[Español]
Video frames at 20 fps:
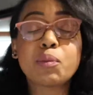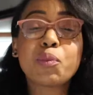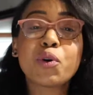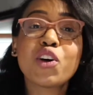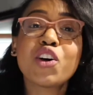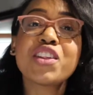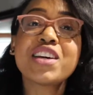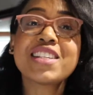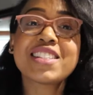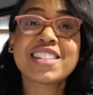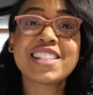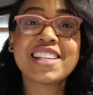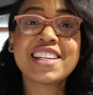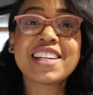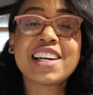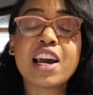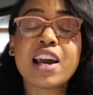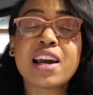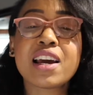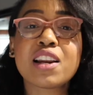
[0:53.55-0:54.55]
puedo decir
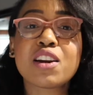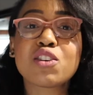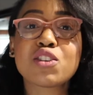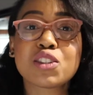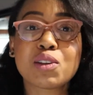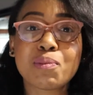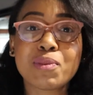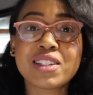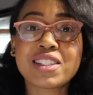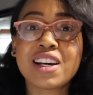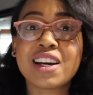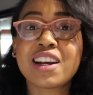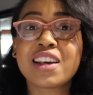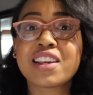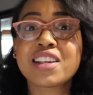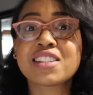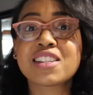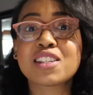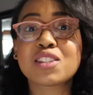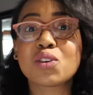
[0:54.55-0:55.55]
que los hombres
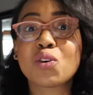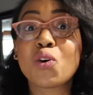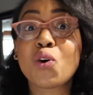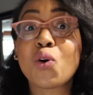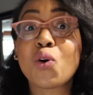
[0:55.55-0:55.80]
canadienses son